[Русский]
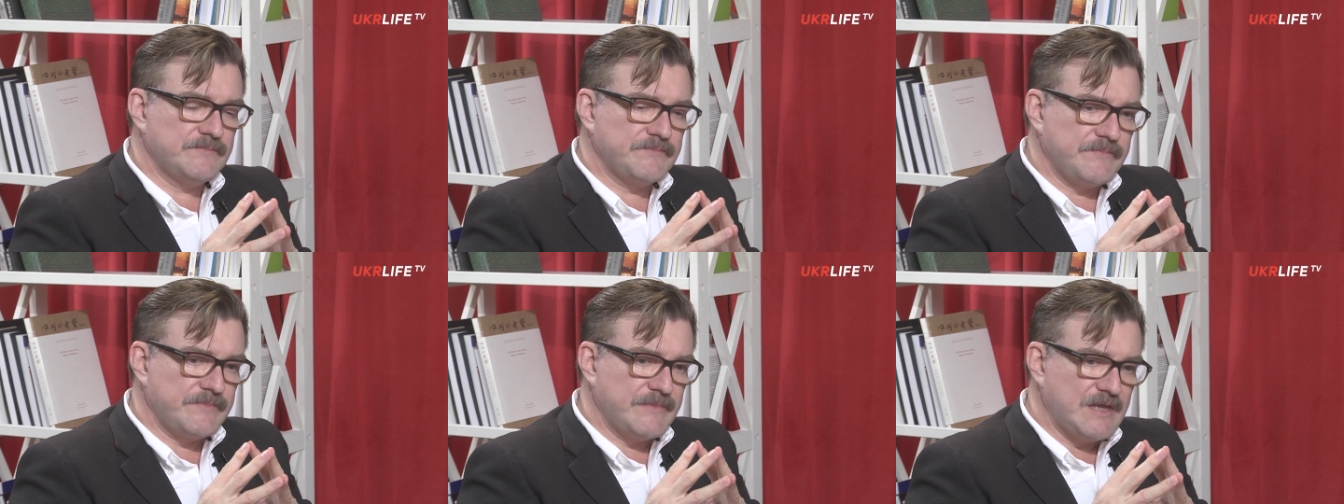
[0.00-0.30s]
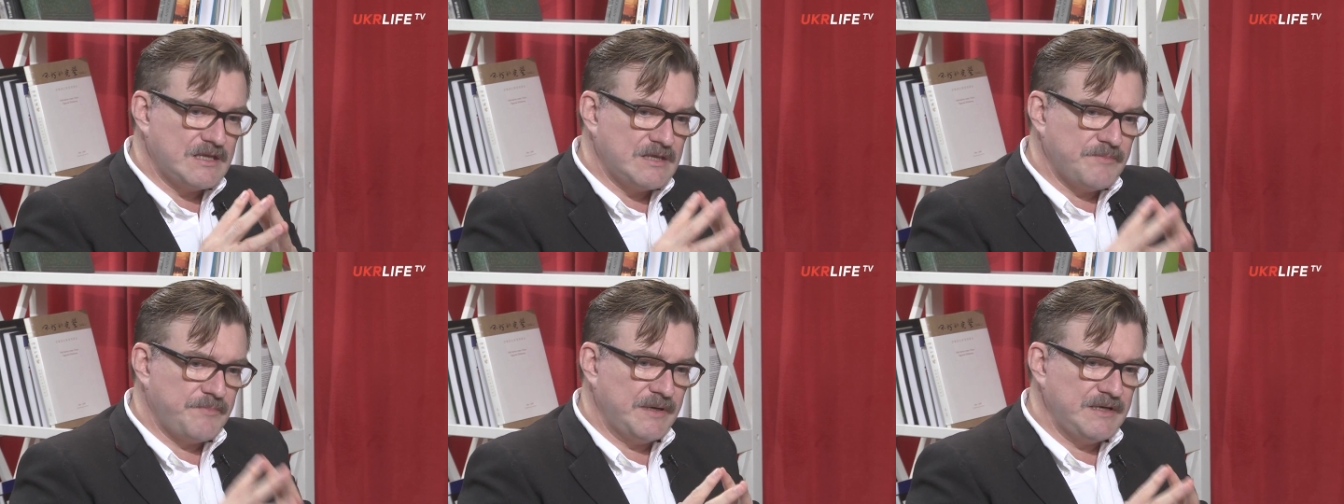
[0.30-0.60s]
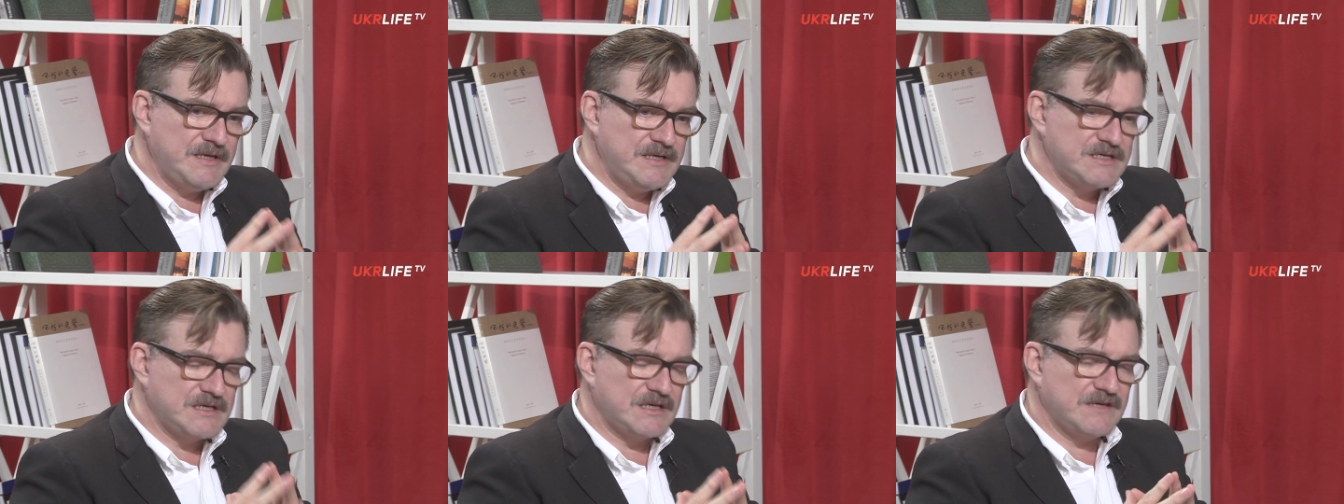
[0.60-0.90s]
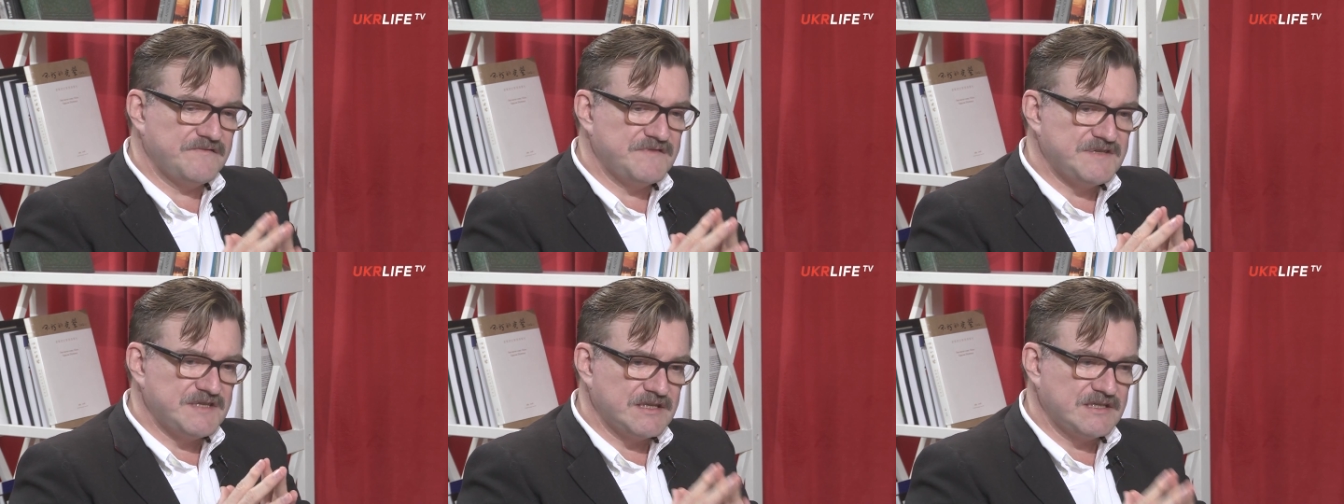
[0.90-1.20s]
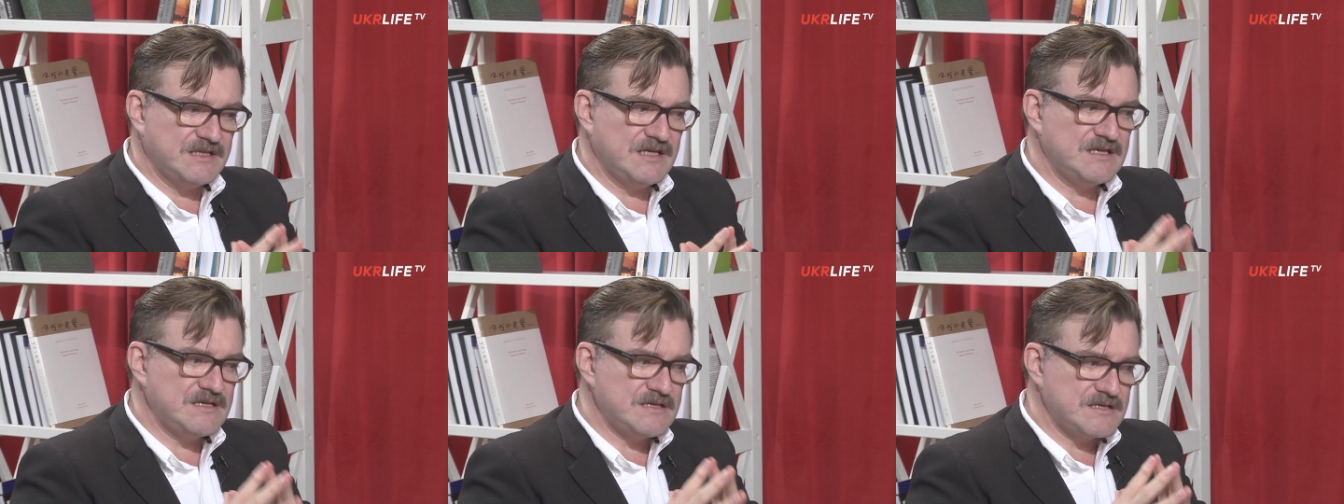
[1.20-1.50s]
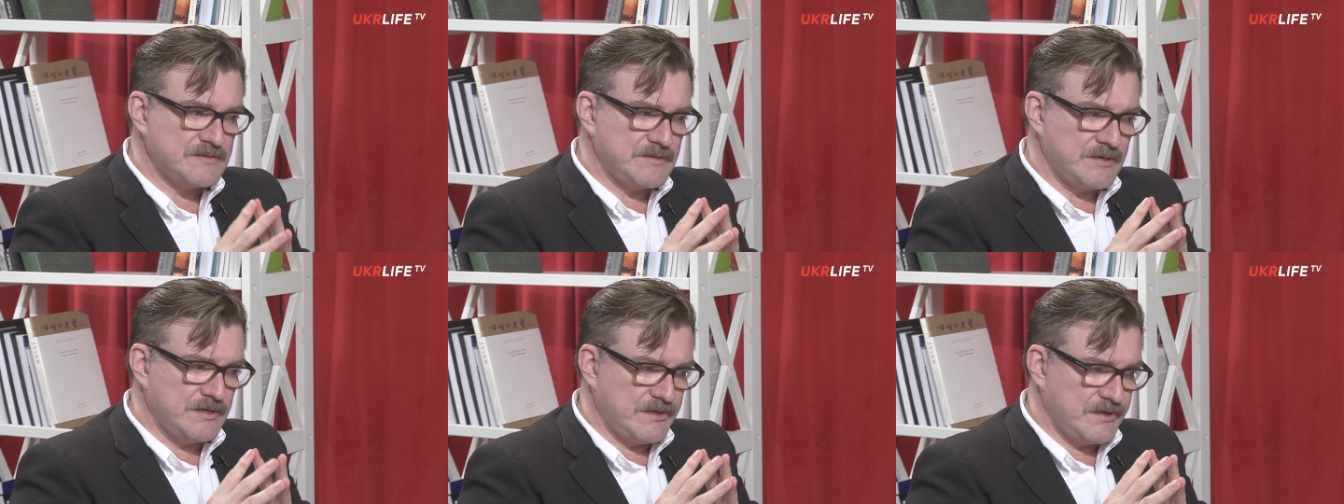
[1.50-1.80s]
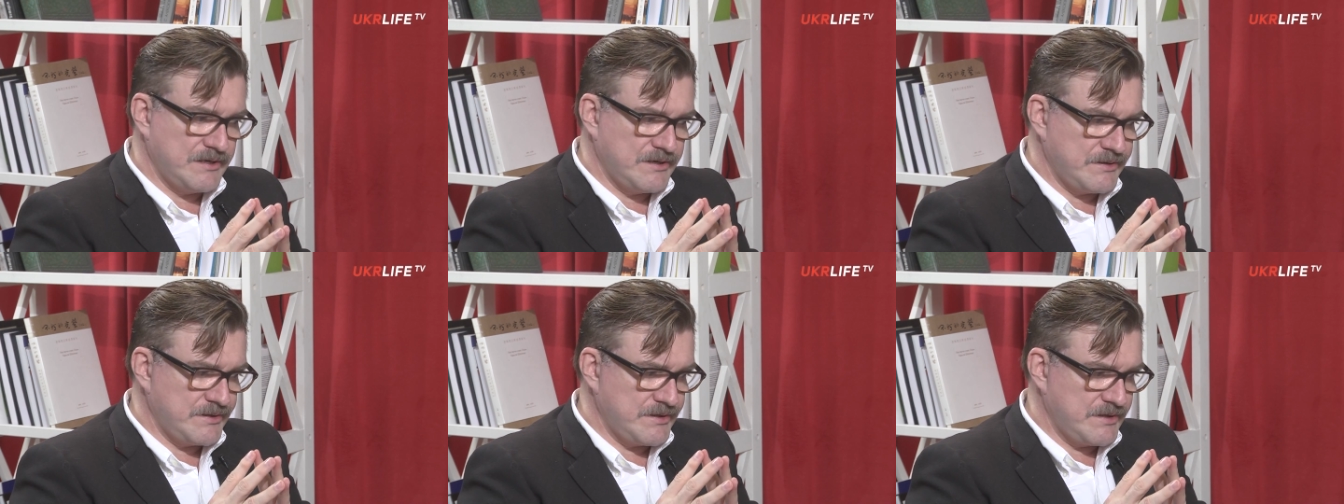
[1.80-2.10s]
эти политики всегда
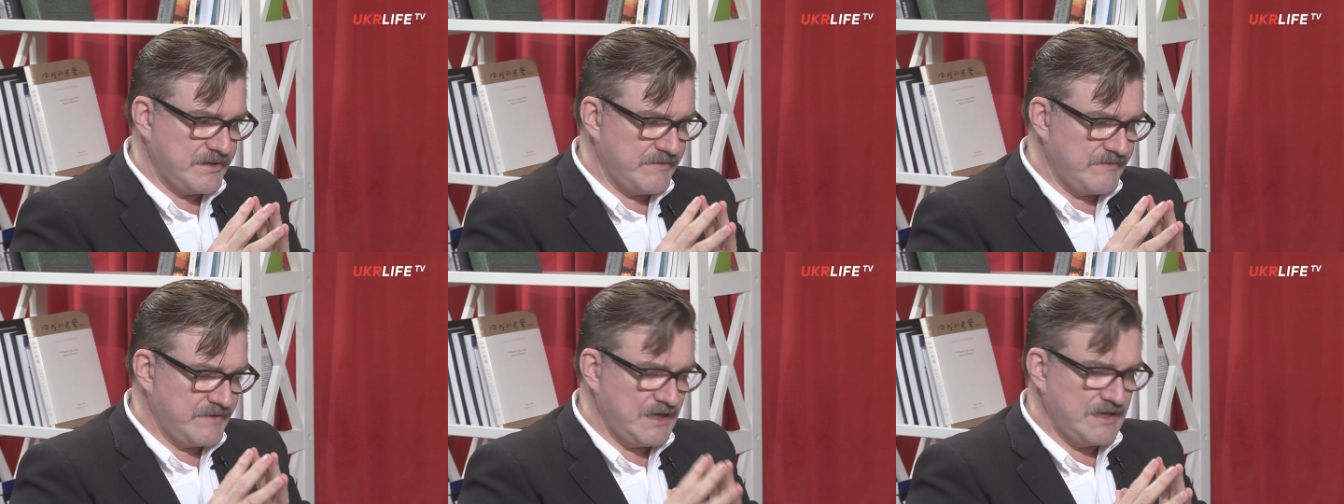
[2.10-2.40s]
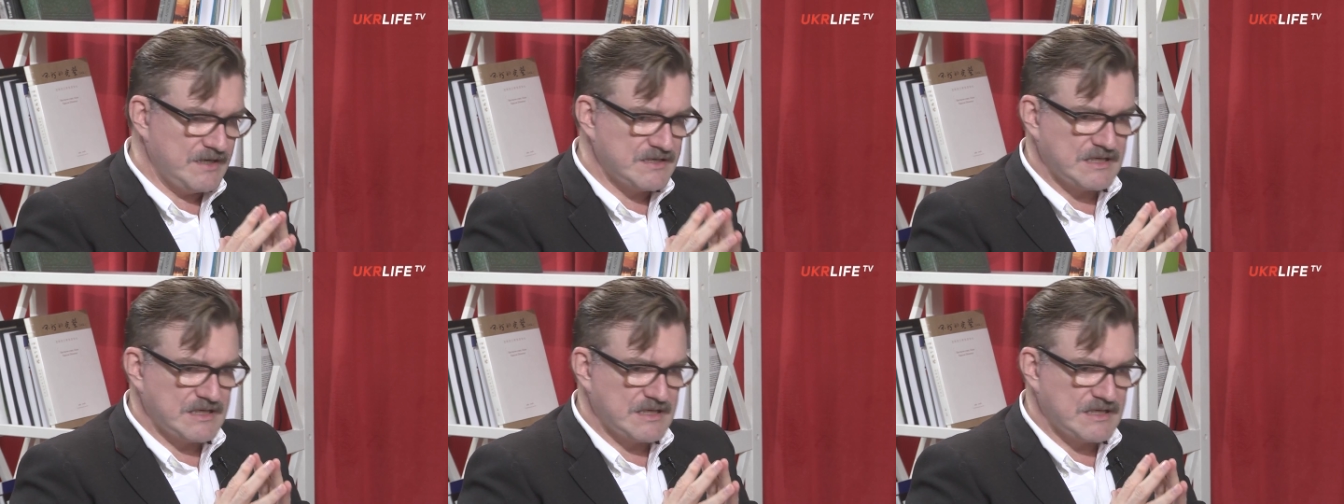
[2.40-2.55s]
являли